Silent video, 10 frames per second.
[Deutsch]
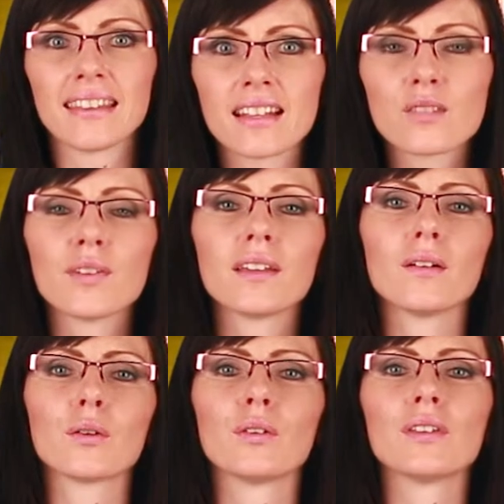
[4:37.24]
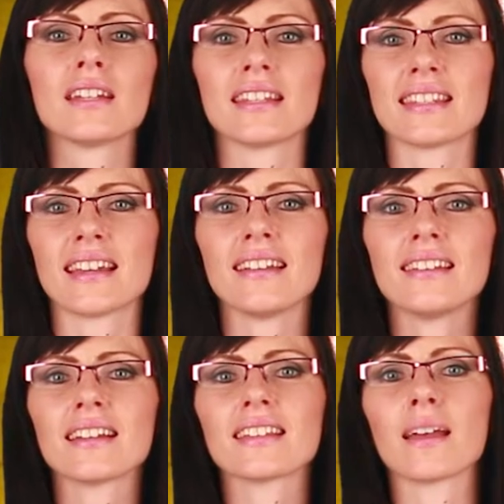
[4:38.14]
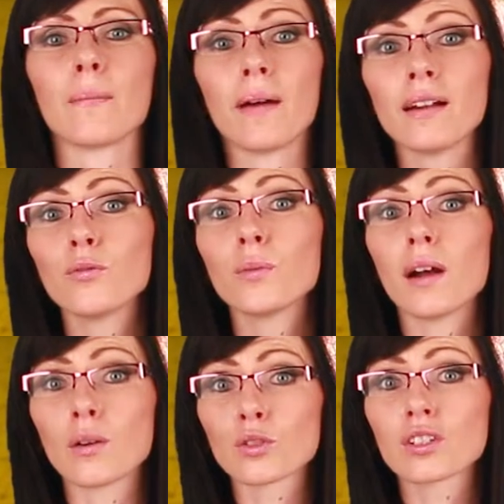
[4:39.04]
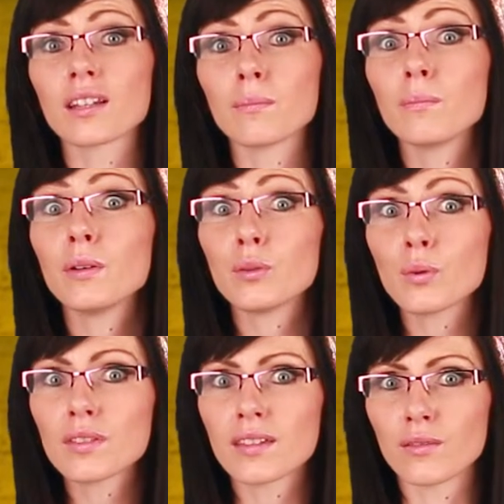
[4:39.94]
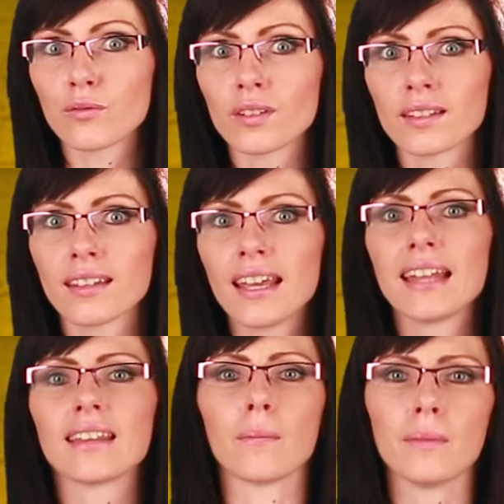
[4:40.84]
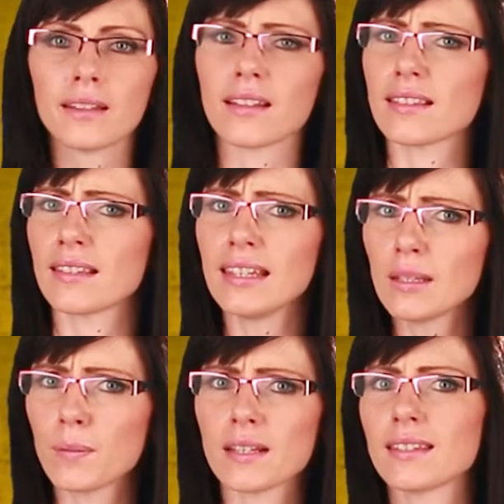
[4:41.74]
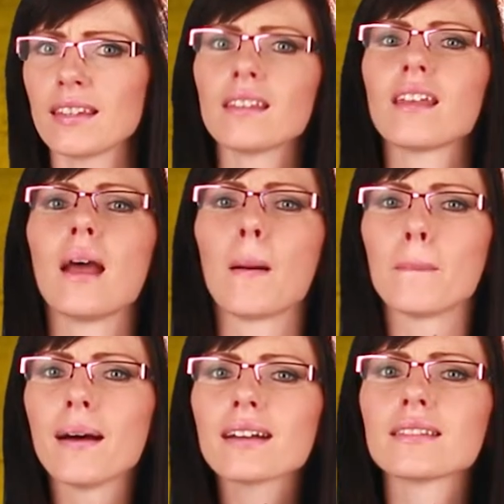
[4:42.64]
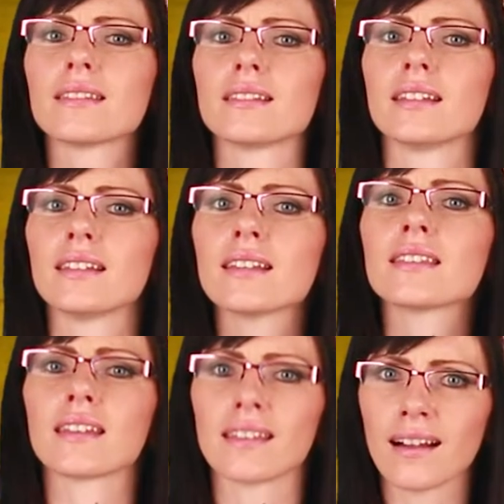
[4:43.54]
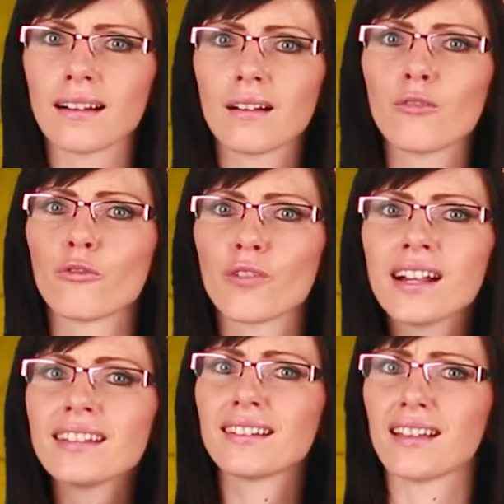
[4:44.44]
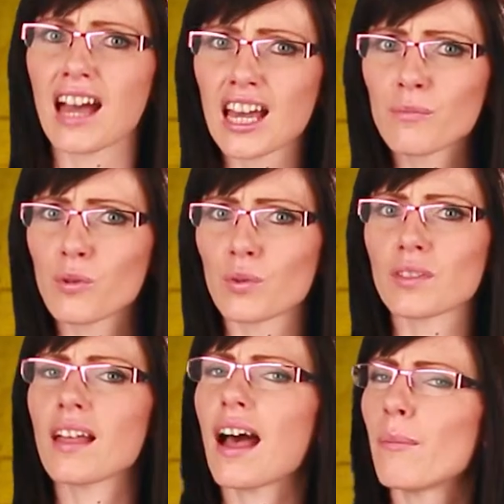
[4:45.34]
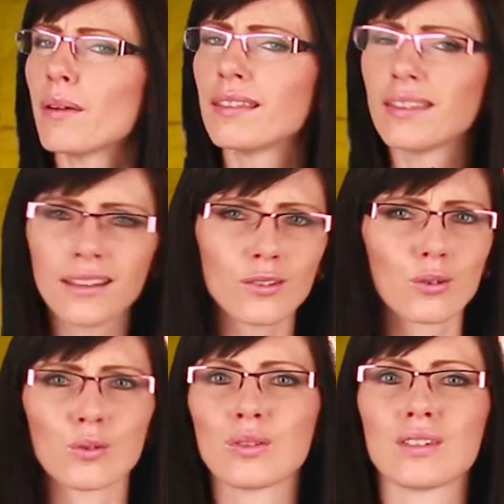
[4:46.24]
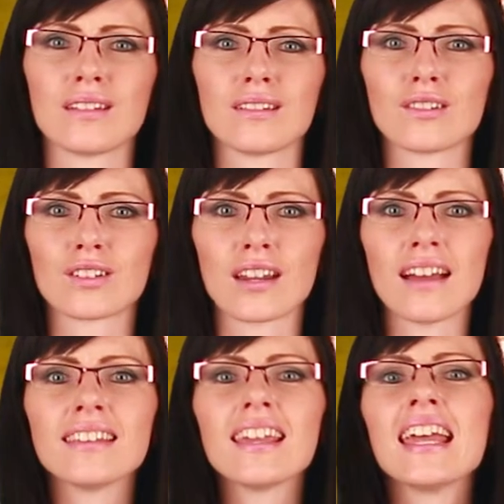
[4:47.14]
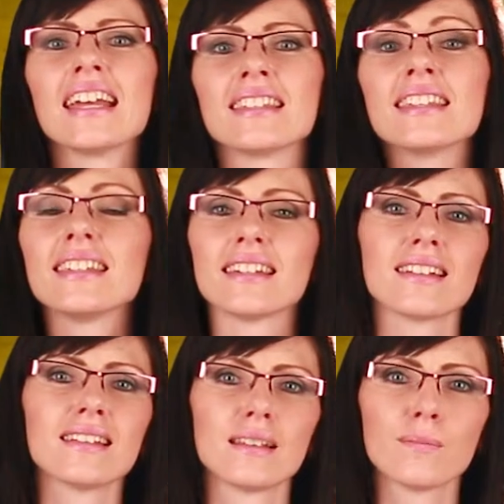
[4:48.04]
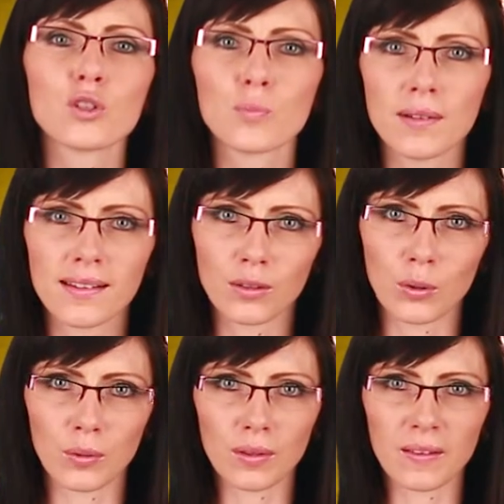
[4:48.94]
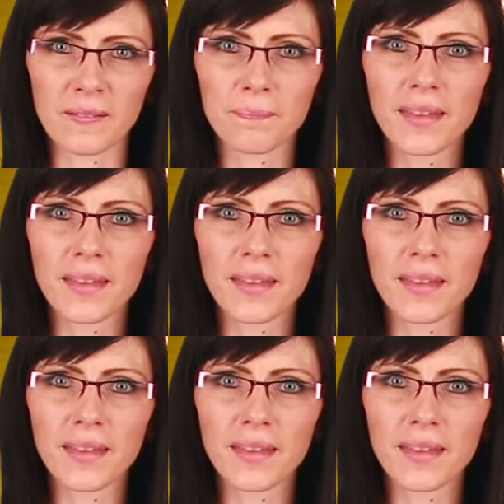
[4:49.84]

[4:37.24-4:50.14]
Deswegen könnte es sein, dass er bald vom Aussterben bedroht sein wird. Damit das nicht passiert, machen Sie sich jetzt Gedanken, welchen harmlosen, aber dennoch lustigen Streich Sie Ihren Lieben spielen könnten.